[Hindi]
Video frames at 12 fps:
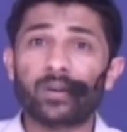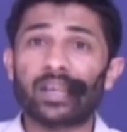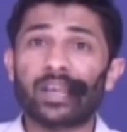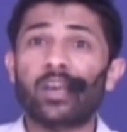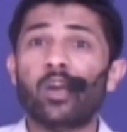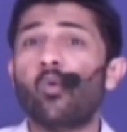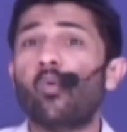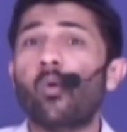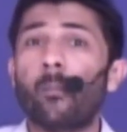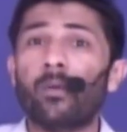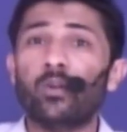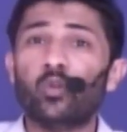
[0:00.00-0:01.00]
वो बिल्कुल
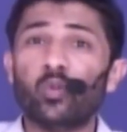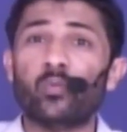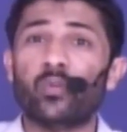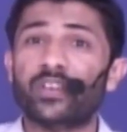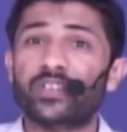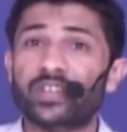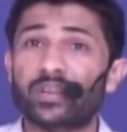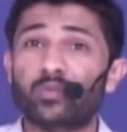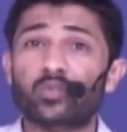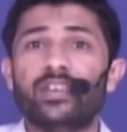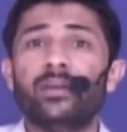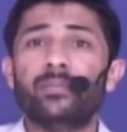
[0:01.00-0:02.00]
वेस्ट है उसका
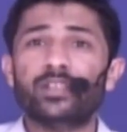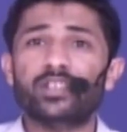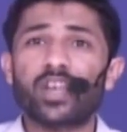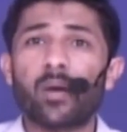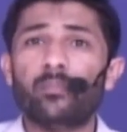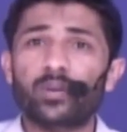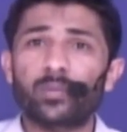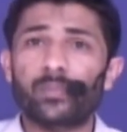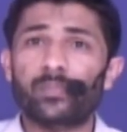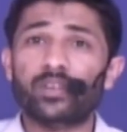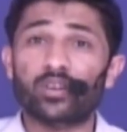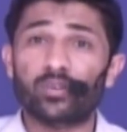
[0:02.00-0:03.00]
कोई आप जब अपनी
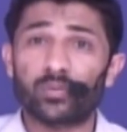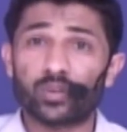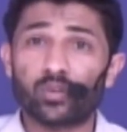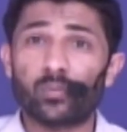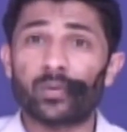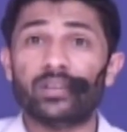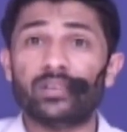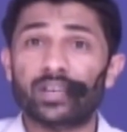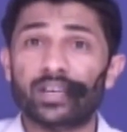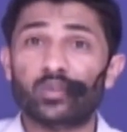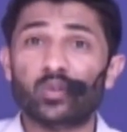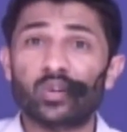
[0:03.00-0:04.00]
गर्लफ्रेंड को भेजते हैं तो लड़की को